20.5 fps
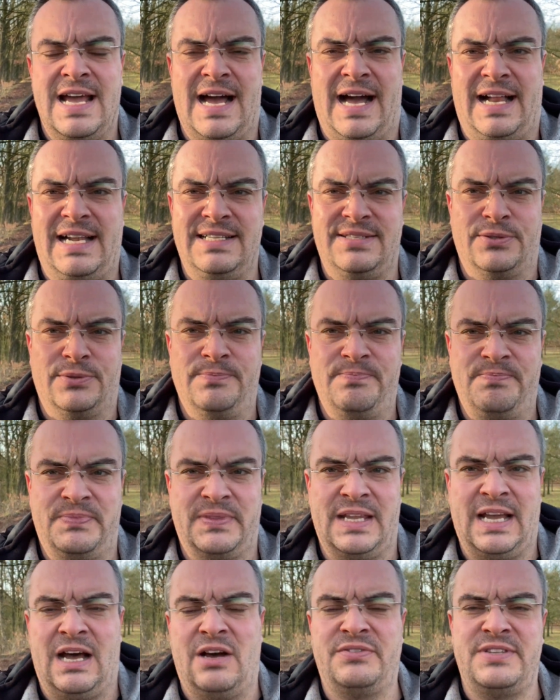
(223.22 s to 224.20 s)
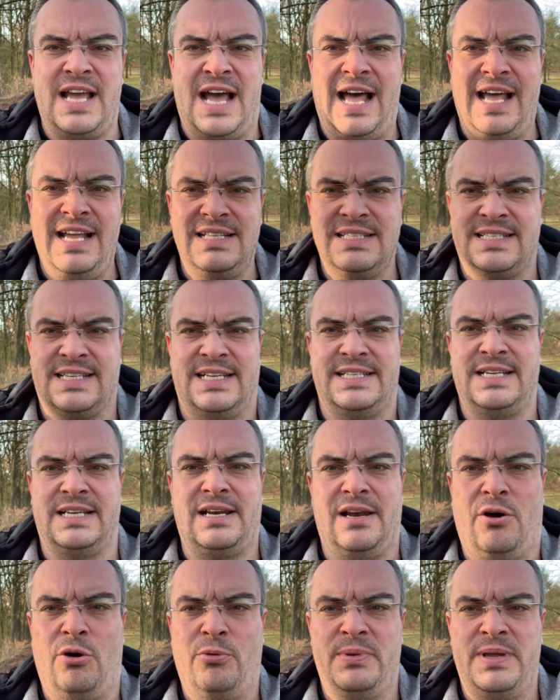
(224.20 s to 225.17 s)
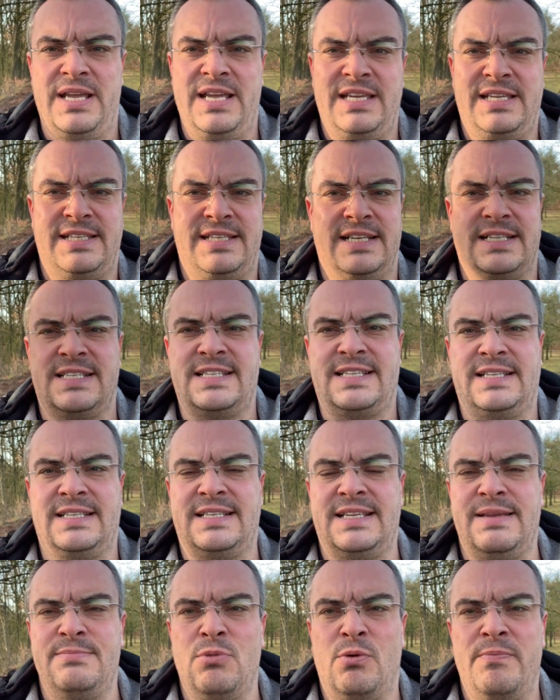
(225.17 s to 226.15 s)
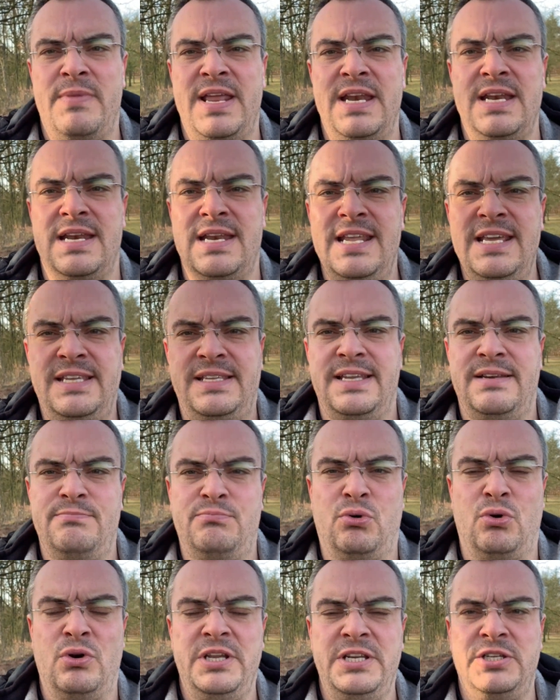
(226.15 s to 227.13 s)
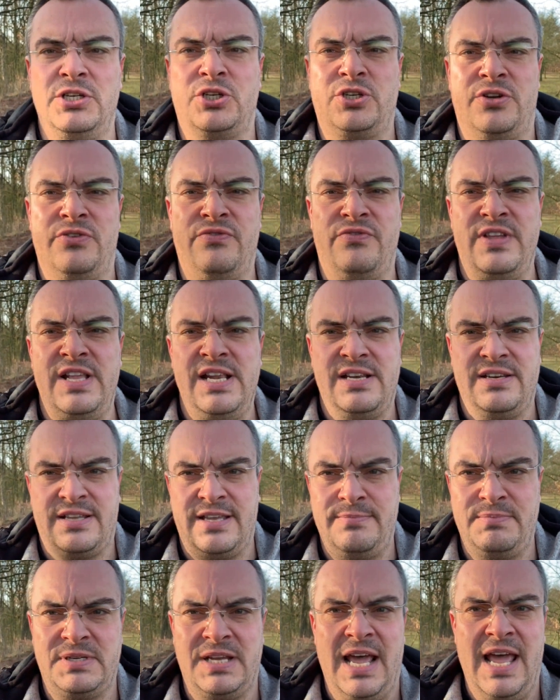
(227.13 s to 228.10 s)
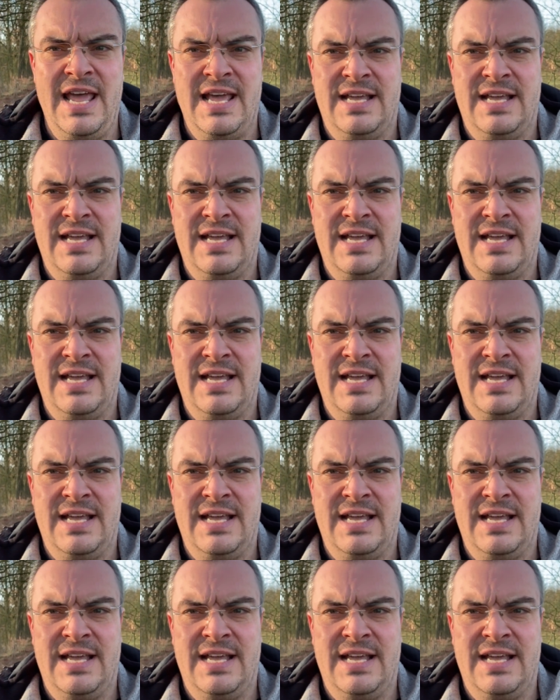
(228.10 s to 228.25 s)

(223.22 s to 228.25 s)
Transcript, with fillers: Also, auf der einen Seite glaube ich, dass es im Moment nicht den politischen Willen gibt,